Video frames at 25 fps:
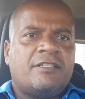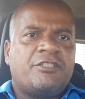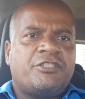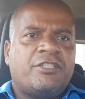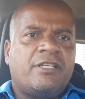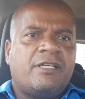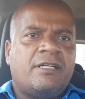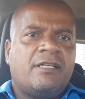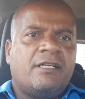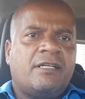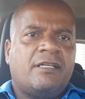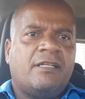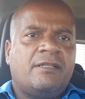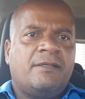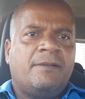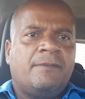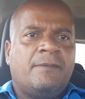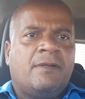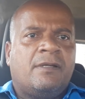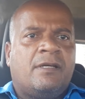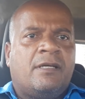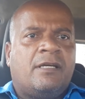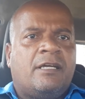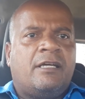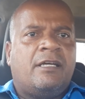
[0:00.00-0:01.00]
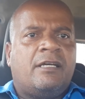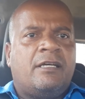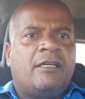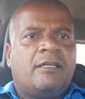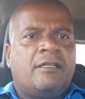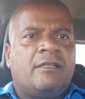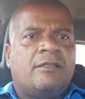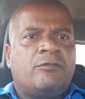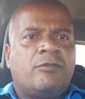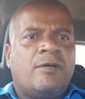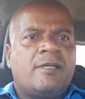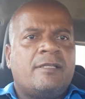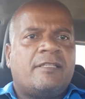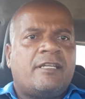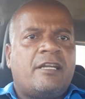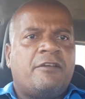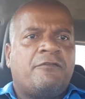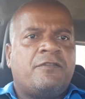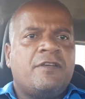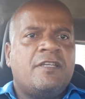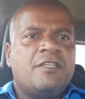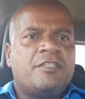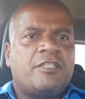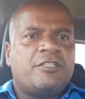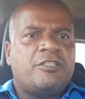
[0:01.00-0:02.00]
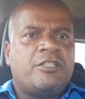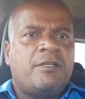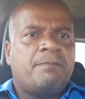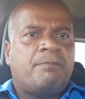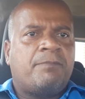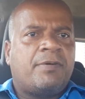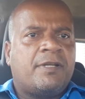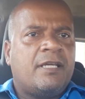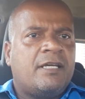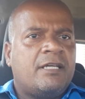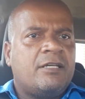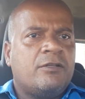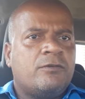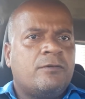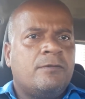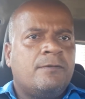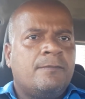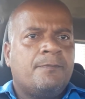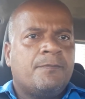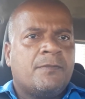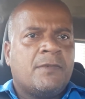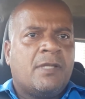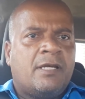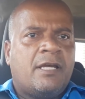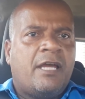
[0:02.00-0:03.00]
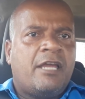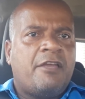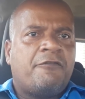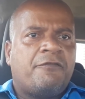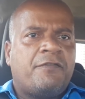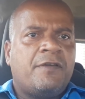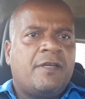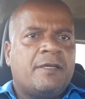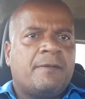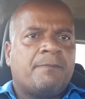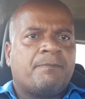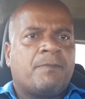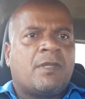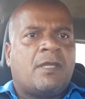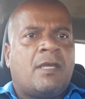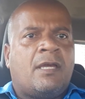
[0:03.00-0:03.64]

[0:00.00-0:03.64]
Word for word: Chega é, numa entrevista de emprego, enfim,